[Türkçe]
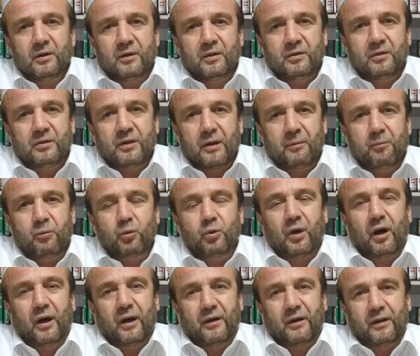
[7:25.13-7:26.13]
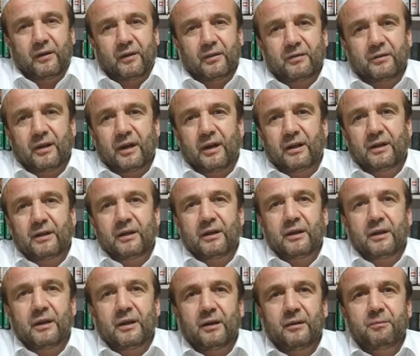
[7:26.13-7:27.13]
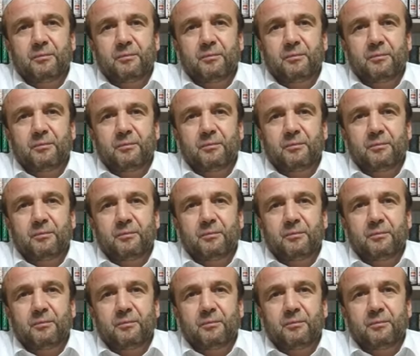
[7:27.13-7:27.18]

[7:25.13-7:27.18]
İşte bu da arkadaşlar e,